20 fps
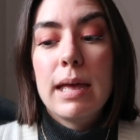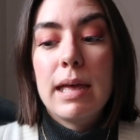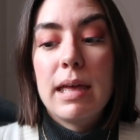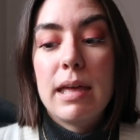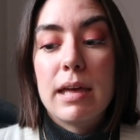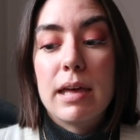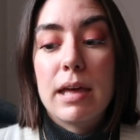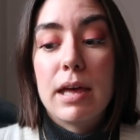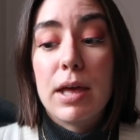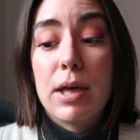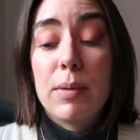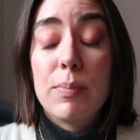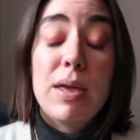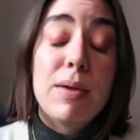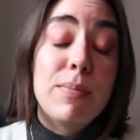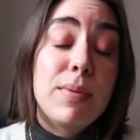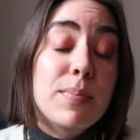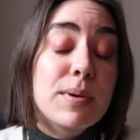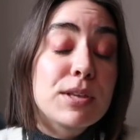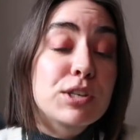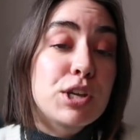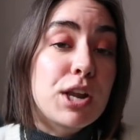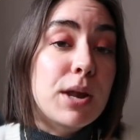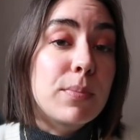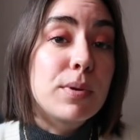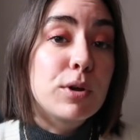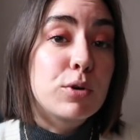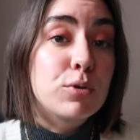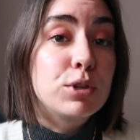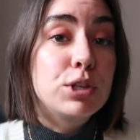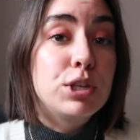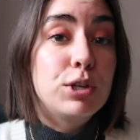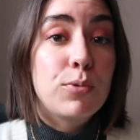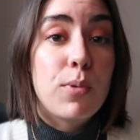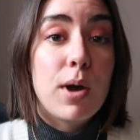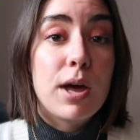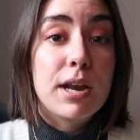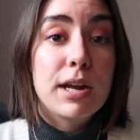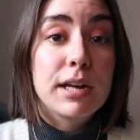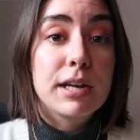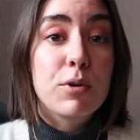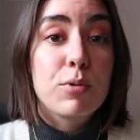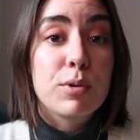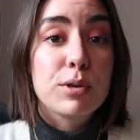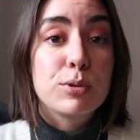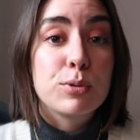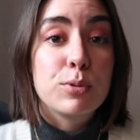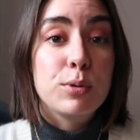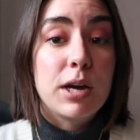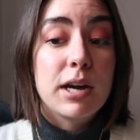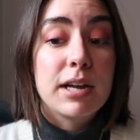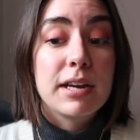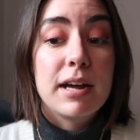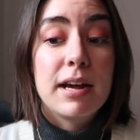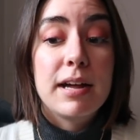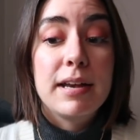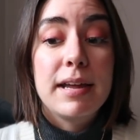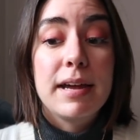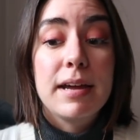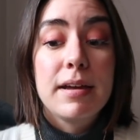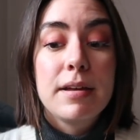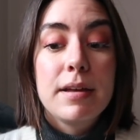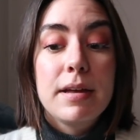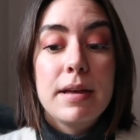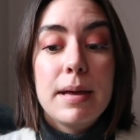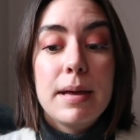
eh, e mi piacerebbe continuare anche qua sul canale